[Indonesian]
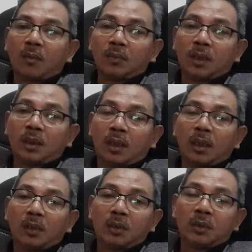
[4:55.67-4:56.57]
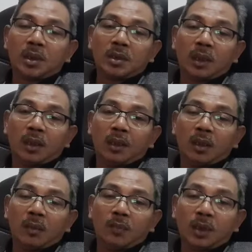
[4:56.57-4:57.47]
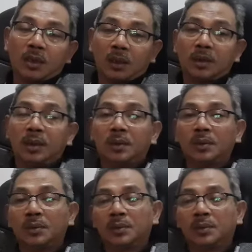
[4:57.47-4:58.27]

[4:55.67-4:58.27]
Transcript: menyanyikan lagu Indonesia Raya. Bisa jadi itu.